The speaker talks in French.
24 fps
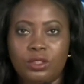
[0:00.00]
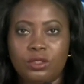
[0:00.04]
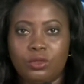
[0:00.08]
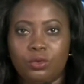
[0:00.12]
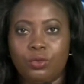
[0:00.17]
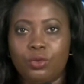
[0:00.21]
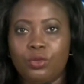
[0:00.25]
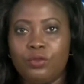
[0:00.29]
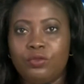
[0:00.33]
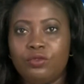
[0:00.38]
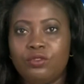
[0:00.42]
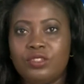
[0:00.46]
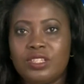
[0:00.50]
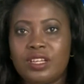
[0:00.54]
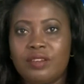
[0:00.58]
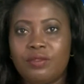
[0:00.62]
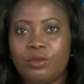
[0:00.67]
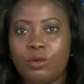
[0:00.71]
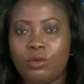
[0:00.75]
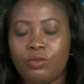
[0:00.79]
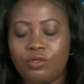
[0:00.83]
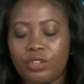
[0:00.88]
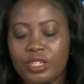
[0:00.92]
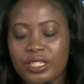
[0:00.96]
donc, vous nous
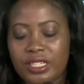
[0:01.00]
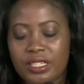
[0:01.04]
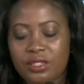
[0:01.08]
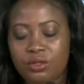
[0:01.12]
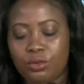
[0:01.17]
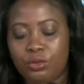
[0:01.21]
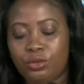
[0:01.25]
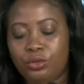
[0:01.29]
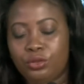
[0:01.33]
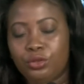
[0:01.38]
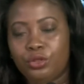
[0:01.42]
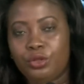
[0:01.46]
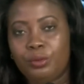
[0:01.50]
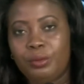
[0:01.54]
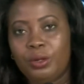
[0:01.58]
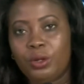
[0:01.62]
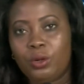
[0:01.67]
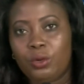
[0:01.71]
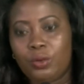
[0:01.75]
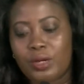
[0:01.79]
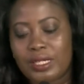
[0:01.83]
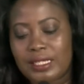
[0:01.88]
avez envoyées sur notre numéro